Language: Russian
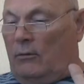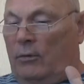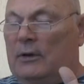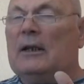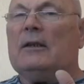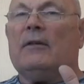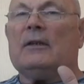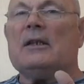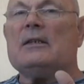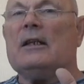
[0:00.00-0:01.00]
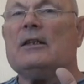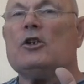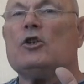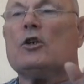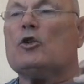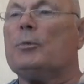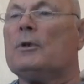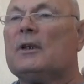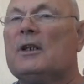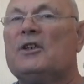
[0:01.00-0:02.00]
Вот этого достаточно, чтобы
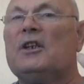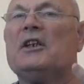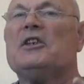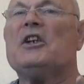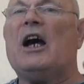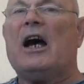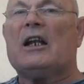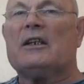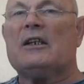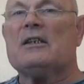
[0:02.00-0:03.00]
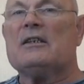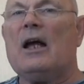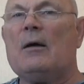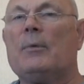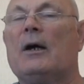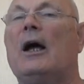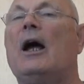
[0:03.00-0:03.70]
вот этот дегтярный запах,